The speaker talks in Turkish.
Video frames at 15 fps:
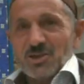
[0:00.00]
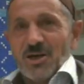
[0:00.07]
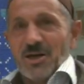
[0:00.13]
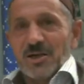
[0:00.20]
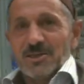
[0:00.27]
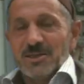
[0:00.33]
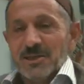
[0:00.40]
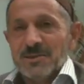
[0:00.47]

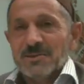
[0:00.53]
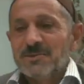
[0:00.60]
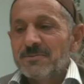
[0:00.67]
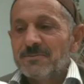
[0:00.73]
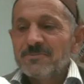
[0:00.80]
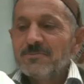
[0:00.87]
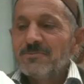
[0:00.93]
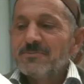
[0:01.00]
çağırdık.
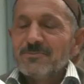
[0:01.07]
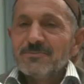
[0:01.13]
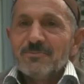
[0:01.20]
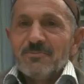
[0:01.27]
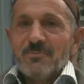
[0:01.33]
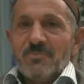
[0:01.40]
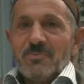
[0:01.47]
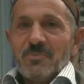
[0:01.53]

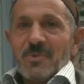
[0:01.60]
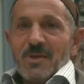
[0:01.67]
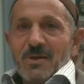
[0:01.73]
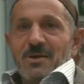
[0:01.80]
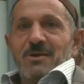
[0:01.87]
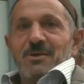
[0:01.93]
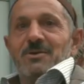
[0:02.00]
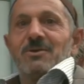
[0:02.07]
Onlara
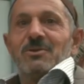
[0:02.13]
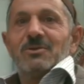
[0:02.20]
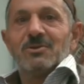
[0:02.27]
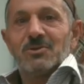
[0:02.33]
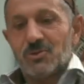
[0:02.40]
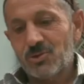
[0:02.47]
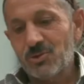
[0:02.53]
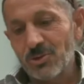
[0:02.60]
çok çok
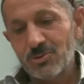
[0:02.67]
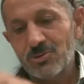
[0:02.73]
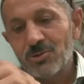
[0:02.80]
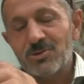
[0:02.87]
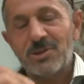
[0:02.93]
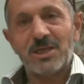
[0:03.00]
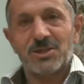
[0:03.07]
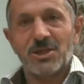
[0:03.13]
teşekkür ederim. Çok
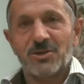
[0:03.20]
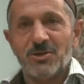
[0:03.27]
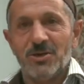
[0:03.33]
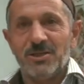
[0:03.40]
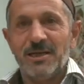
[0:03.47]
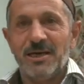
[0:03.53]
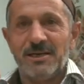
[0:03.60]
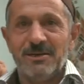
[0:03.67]
çok
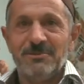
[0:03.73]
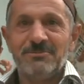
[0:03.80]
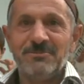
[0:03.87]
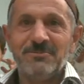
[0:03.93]
teşekkür ederim.